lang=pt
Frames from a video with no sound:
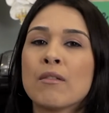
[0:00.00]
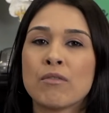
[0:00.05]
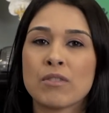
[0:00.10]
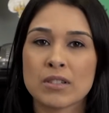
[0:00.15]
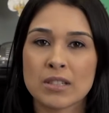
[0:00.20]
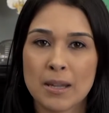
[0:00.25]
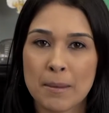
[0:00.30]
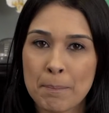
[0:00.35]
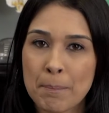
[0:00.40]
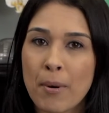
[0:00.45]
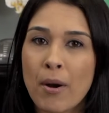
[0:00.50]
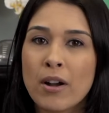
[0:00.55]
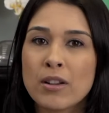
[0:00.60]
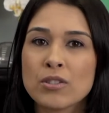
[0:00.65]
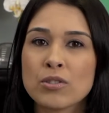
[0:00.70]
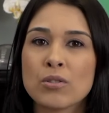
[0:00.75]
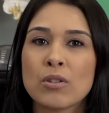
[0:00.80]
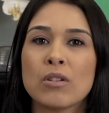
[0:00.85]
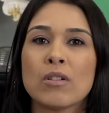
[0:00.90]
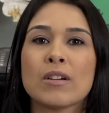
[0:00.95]
Você
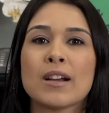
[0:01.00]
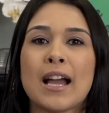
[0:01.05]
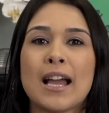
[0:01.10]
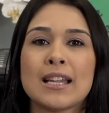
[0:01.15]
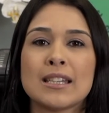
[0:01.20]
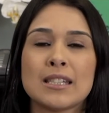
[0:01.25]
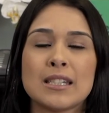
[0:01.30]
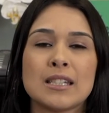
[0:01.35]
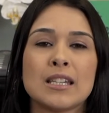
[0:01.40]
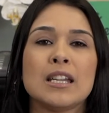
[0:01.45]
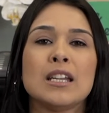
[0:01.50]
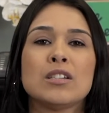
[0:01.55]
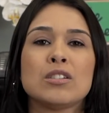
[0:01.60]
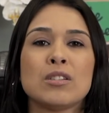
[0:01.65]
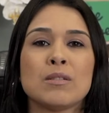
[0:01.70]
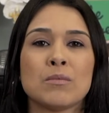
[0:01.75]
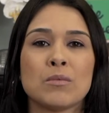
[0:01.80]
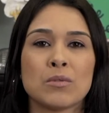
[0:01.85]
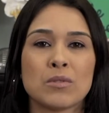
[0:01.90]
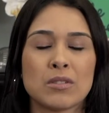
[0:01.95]
pode colocar esses
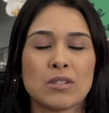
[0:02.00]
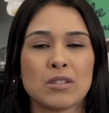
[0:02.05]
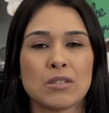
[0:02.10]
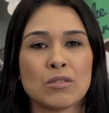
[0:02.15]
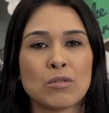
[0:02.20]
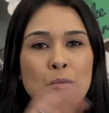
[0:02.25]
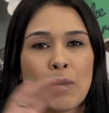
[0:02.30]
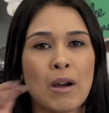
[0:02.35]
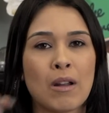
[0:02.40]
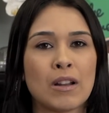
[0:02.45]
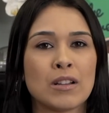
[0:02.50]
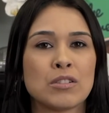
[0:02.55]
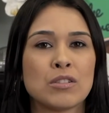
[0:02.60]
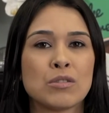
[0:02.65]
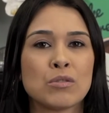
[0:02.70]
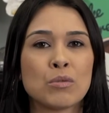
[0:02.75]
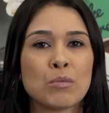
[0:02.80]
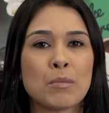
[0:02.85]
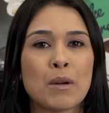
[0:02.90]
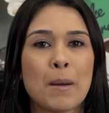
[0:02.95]
ritmos numa aula
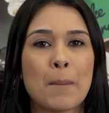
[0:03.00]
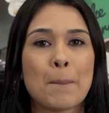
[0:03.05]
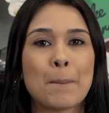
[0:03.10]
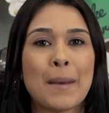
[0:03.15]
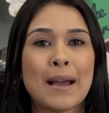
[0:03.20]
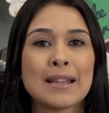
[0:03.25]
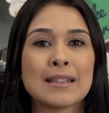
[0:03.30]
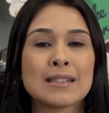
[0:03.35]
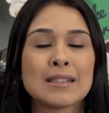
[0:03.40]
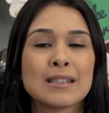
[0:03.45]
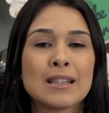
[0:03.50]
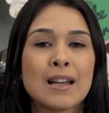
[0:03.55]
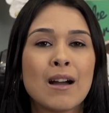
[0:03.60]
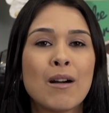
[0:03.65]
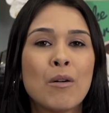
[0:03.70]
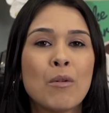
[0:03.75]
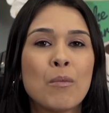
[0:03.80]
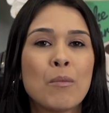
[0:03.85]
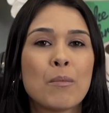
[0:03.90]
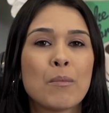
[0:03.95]
de zumba, mas
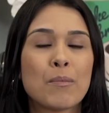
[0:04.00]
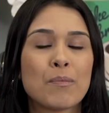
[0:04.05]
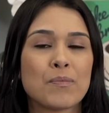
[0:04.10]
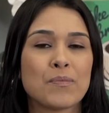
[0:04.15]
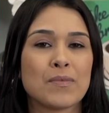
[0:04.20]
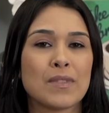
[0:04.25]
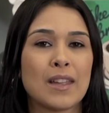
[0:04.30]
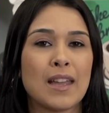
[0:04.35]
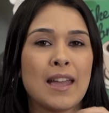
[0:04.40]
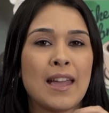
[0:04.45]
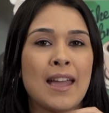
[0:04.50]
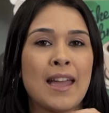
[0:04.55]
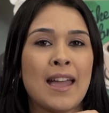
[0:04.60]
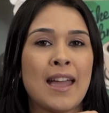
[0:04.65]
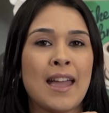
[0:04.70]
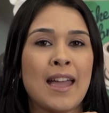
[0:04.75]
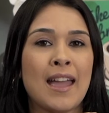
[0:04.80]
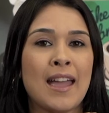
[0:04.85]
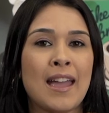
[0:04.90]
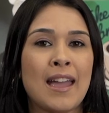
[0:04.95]
não
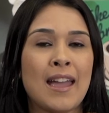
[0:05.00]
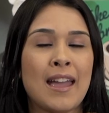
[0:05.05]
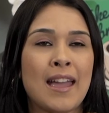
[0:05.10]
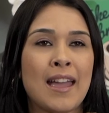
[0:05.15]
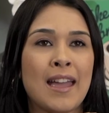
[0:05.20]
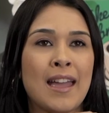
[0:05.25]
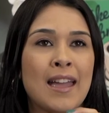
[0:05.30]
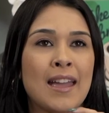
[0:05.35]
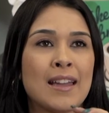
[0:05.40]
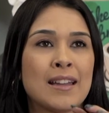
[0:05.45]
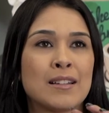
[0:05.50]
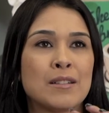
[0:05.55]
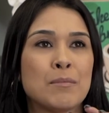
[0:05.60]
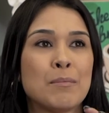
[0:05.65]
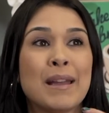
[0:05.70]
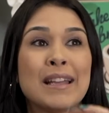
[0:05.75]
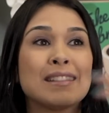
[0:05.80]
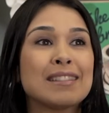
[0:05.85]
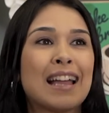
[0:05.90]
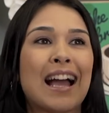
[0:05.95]
é,
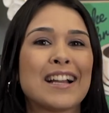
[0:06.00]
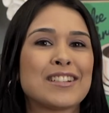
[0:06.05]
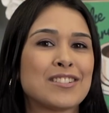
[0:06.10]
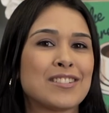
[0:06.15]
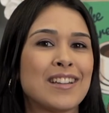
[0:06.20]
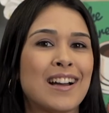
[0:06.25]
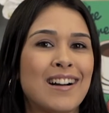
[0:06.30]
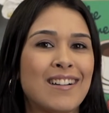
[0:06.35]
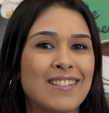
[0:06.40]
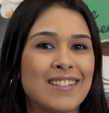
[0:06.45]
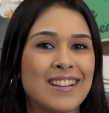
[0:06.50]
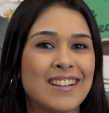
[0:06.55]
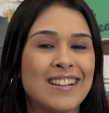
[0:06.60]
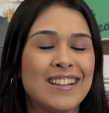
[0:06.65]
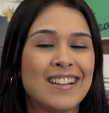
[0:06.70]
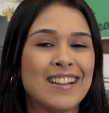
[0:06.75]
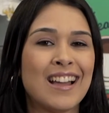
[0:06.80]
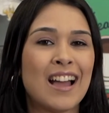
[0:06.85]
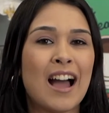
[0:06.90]
metade da aula.